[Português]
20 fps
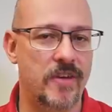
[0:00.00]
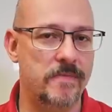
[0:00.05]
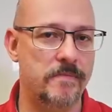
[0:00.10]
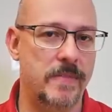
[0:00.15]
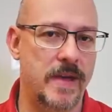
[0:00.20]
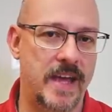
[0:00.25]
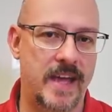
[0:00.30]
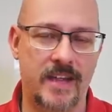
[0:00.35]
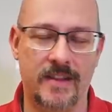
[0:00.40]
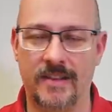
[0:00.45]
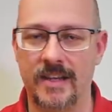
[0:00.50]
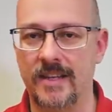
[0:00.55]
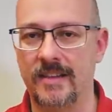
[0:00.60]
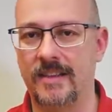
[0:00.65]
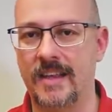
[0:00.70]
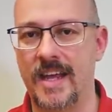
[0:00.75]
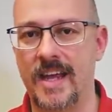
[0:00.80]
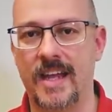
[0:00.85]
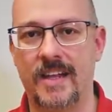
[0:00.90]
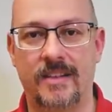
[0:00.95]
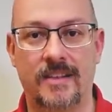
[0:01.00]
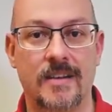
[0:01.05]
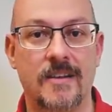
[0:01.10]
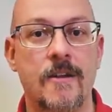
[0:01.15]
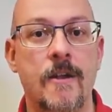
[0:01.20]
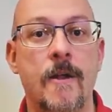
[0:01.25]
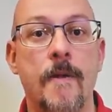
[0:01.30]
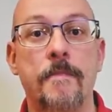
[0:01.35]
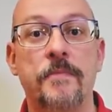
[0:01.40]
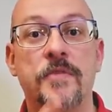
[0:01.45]
em beta, em teta.
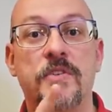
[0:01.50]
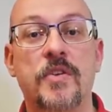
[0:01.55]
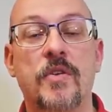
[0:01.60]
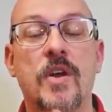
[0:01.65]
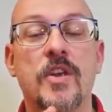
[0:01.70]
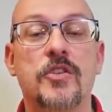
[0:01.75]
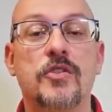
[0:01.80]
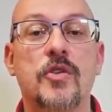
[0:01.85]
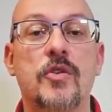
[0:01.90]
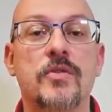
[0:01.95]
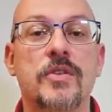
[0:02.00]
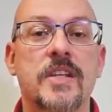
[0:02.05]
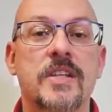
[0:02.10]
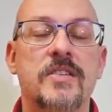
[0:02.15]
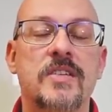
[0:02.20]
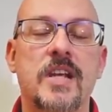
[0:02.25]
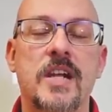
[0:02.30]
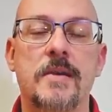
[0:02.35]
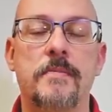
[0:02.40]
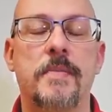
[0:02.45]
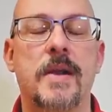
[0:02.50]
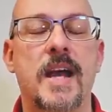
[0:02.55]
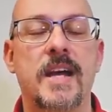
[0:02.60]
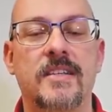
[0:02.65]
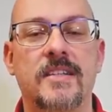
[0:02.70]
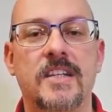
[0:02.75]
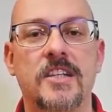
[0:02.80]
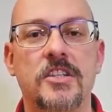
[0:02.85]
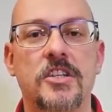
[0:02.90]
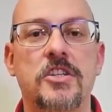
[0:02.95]
São as ondas
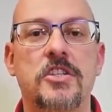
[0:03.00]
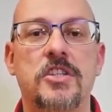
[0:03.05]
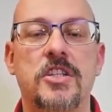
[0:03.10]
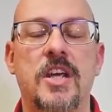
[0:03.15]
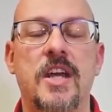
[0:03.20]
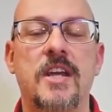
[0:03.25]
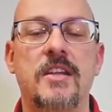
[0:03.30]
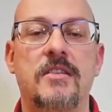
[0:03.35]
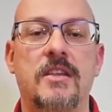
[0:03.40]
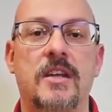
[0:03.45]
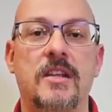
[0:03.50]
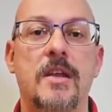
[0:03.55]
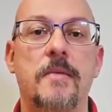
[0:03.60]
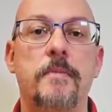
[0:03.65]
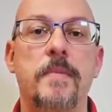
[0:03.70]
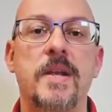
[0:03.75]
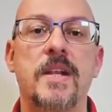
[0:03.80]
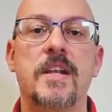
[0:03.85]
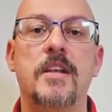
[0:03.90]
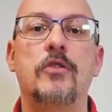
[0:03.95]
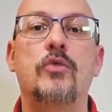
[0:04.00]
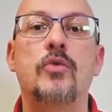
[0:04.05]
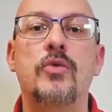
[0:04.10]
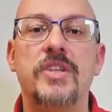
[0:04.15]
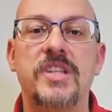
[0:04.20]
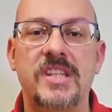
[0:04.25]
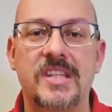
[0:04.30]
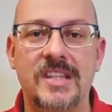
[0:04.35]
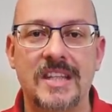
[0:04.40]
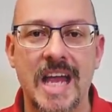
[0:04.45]
cerebrais que a gente entra dependendo do
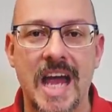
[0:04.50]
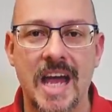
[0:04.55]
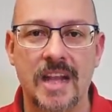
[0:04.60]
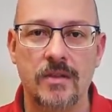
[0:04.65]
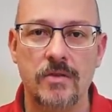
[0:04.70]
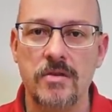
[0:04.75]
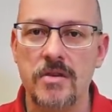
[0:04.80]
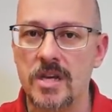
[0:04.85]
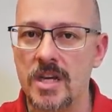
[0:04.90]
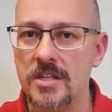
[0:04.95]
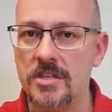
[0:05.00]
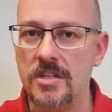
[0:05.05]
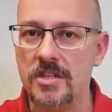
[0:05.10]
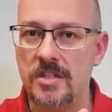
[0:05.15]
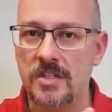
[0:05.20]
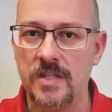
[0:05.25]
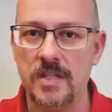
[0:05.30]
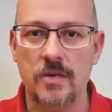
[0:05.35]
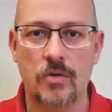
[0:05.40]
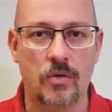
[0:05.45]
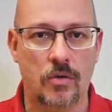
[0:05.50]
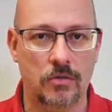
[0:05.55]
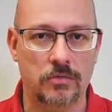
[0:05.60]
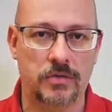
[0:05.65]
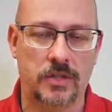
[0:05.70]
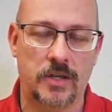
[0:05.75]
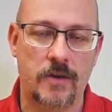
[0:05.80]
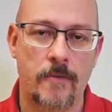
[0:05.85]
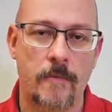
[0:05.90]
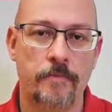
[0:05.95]
estado em que a gente se
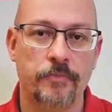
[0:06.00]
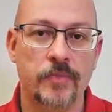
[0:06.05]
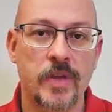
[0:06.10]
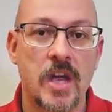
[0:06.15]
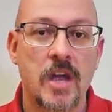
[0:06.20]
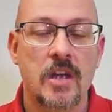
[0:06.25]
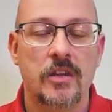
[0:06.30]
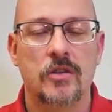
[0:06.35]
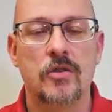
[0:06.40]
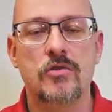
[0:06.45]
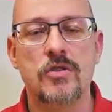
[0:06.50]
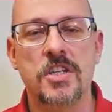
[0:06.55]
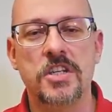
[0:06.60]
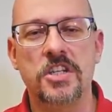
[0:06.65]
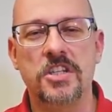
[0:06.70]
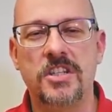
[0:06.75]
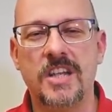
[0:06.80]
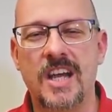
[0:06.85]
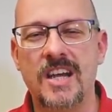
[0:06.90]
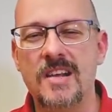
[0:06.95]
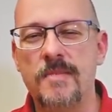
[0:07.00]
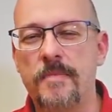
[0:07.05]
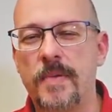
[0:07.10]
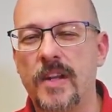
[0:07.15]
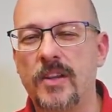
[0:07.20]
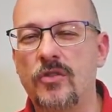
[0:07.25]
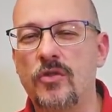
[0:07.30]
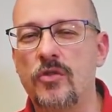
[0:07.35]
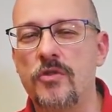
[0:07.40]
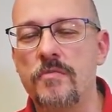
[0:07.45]
encontra. Então, quando a gente está ali para
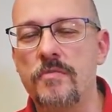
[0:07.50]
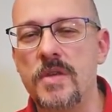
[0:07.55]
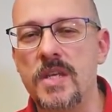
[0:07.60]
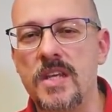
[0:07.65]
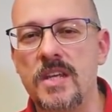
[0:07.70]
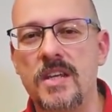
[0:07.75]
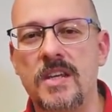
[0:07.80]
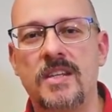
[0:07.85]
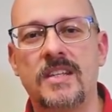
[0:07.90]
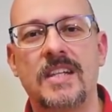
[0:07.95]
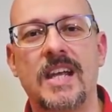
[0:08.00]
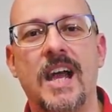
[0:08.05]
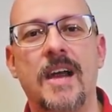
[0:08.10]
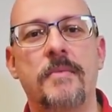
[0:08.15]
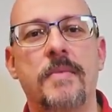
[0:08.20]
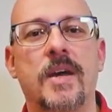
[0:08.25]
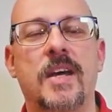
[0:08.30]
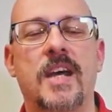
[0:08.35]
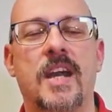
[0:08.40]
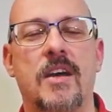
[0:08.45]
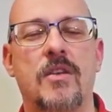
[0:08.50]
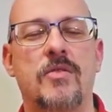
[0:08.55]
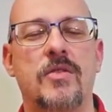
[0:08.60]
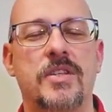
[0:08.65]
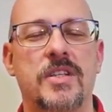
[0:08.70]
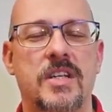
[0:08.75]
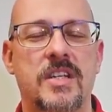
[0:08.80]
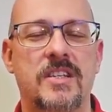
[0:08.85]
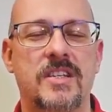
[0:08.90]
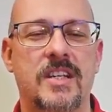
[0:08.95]
dormir, sabe, aquela
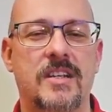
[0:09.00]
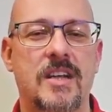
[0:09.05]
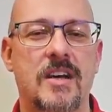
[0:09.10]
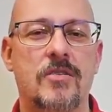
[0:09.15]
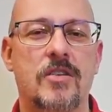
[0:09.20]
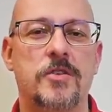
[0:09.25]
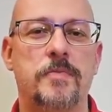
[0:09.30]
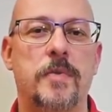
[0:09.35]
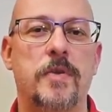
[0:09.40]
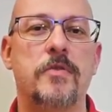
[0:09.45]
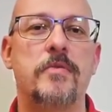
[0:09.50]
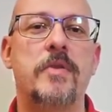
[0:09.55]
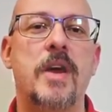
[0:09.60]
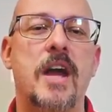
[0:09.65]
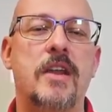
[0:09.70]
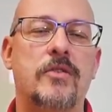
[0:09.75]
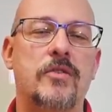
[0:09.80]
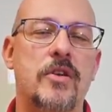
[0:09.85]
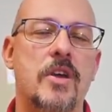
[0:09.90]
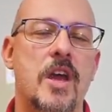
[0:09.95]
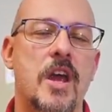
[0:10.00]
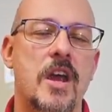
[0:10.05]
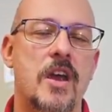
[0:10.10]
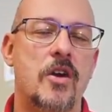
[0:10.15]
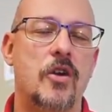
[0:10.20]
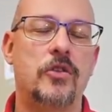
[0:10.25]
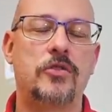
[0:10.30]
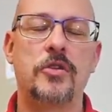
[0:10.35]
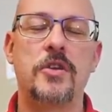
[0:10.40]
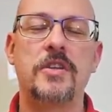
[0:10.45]
coisa que você está quase para dormir, ah, tô,
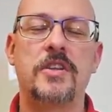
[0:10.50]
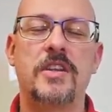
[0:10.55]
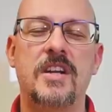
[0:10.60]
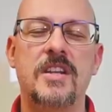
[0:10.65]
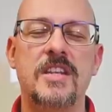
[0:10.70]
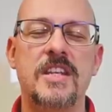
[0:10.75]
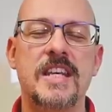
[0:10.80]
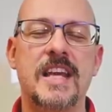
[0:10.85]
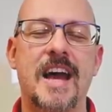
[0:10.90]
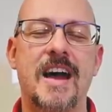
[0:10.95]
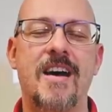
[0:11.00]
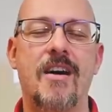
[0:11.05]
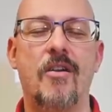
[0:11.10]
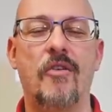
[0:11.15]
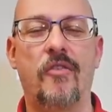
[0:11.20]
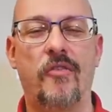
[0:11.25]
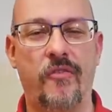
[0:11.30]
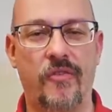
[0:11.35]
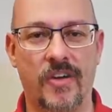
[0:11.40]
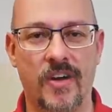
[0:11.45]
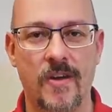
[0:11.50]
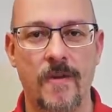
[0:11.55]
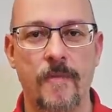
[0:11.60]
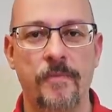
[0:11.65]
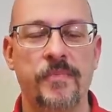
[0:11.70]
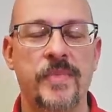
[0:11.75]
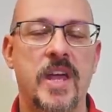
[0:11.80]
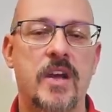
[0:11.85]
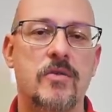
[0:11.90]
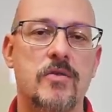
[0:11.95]
eu estou entrando em alfa,
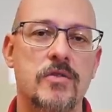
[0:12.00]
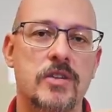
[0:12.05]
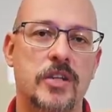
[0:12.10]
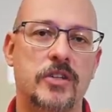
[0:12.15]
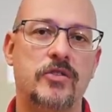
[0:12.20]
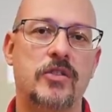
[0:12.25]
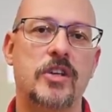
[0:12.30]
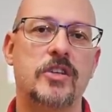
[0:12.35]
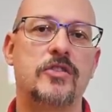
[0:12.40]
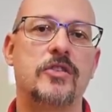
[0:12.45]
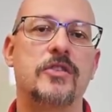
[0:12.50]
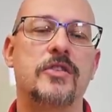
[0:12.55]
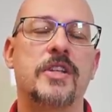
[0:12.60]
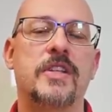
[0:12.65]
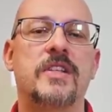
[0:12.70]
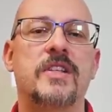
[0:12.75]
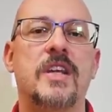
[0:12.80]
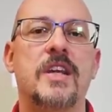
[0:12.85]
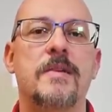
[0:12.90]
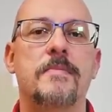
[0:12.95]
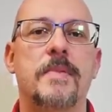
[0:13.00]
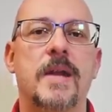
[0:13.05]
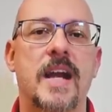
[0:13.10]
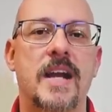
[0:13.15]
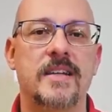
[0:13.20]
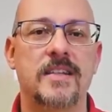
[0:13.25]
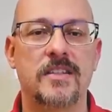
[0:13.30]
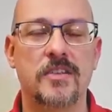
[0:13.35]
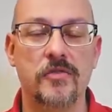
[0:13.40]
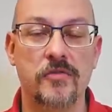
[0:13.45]
é quando as suas ondas
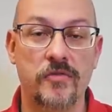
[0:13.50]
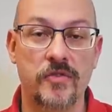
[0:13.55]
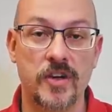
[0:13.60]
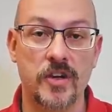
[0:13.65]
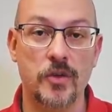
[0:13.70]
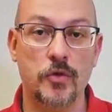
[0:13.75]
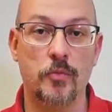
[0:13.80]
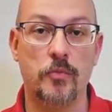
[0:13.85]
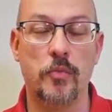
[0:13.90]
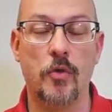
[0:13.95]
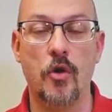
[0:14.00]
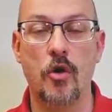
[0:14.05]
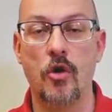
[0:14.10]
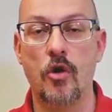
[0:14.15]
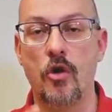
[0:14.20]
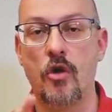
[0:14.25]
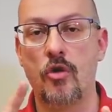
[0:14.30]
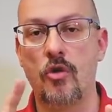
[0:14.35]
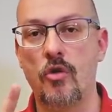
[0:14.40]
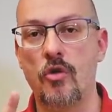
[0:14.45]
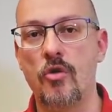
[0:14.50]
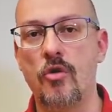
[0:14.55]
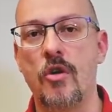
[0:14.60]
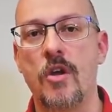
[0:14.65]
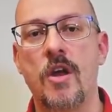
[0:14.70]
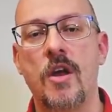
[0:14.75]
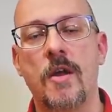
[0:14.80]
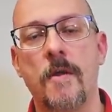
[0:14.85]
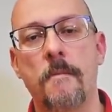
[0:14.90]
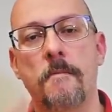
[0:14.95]
cerebrais estão ficando um pouco
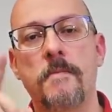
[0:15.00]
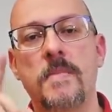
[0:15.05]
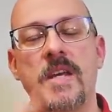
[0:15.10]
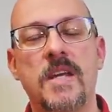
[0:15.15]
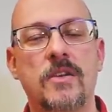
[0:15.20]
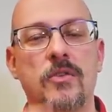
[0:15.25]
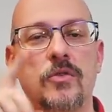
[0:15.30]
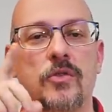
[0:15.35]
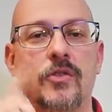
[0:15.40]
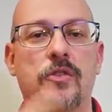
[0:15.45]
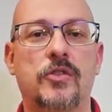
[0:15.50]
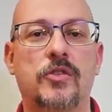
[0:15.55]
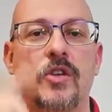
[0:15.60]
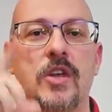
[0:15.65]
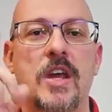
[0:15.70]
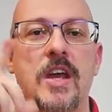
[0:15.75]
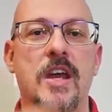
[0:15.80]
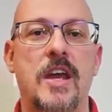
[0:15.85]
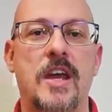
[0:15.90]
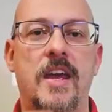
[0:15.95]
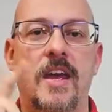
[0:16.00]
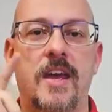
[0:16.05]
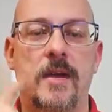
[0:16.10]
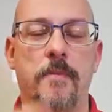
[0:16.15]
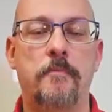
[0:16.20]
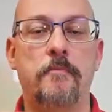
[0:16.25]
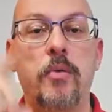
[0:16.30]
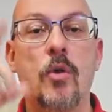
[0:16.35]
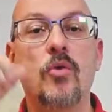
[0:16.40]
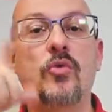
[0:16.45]
menos é,
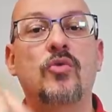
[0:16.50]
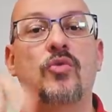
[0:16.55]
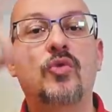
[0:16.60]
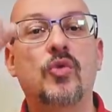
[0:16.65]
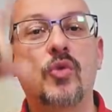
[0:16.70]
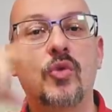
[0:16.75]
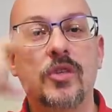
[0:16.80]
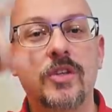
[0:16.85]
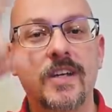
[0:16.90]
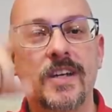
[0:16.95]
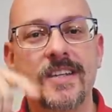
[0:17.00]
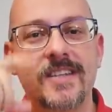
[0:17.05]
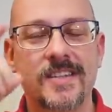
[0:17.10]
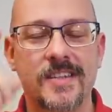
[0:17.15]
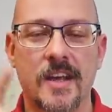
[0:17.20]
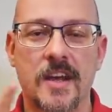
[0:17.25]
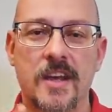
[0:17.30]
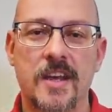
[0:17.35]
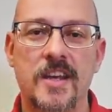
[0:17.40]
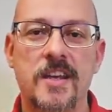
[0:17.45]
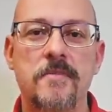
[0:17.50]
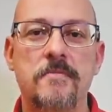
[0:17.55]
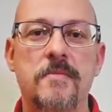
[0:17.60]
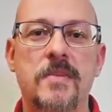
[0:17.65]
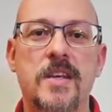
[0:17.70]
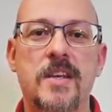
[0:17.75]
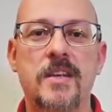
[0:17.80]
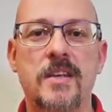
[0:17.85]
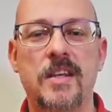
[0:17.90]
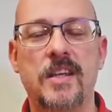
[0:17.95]
pontudas e,
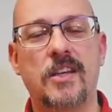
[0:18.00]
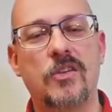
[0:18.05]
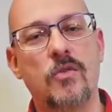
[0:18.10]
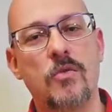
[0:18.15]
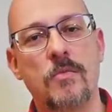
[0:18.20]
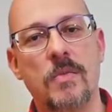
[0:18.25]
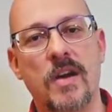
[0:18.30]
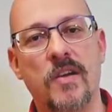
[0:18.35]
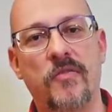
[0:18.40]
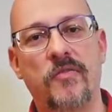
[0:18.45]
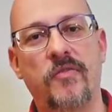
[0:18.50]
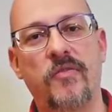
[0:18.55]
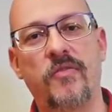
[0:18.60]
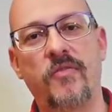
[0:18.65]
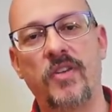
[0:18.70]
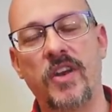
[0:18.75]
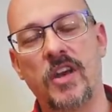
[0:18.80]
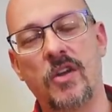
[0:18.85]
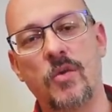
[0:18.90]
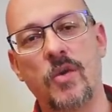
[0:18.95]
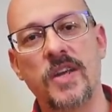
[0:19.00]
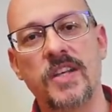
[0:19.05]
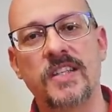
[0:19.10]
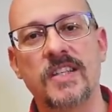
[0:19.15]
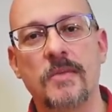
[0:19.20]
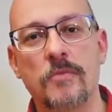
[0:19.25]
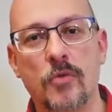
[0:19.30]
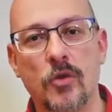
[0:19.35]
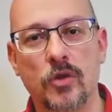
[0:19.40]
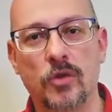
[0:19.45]
e, e, com uma
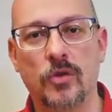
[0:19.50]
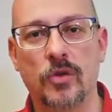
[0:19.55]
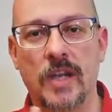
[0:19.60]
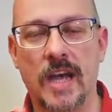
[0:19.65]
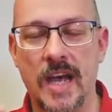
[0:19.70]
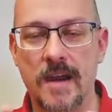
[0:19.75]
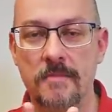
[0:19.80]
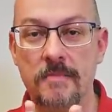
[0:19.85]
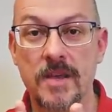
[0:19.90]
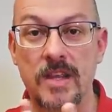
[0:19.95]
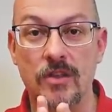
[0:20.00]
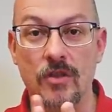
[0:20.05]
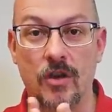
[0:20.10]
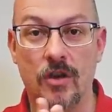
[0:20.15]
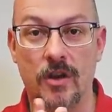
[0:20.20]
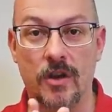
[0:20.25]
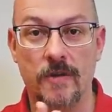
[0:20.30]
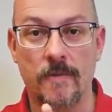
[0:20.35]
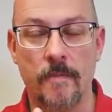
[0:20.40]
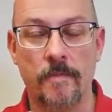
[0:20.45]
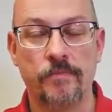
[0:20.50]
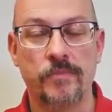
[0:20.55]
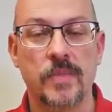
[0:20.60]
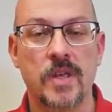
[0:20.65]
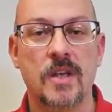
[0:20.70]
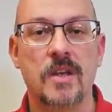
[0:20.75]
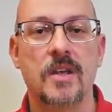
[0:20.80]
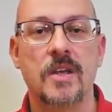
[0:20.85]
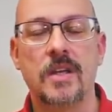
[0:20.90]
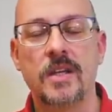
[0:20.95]
frequência modular menor.
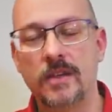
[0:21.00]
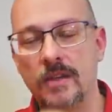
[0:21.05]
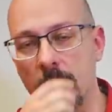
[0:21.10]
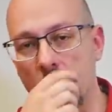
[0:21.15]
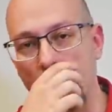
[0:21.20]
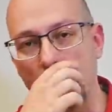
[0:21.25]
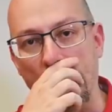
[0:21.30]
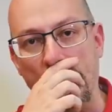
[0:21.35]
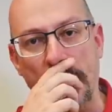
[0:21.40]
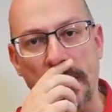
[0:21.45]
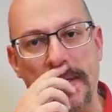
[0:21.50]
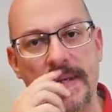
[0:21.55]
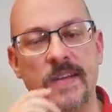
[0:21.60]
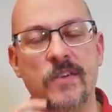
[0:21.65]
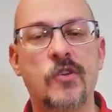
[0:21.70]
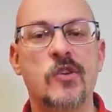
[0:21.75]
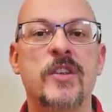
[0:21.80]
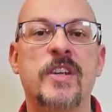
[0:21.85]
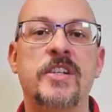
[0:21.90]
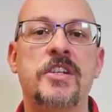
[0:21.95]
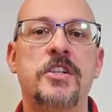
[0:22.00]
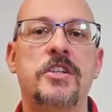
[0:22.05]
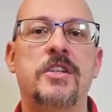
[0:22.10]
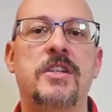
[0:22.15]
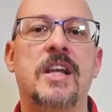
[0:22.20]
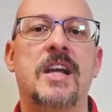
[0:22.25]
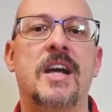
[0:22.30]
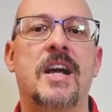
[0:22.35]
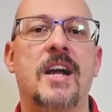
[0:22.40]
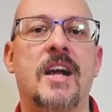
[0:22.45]
Então, e quando a gente
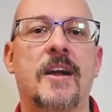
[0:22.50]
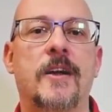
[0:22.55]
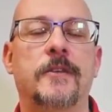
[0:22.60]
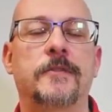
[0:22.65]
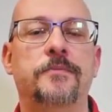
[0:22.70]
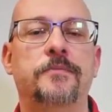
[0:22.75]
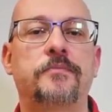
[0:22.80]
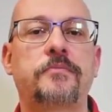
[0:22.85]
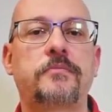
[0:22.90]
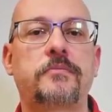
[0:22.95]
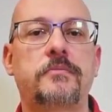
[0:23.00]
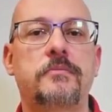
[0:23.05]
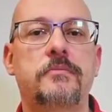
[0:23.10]
está,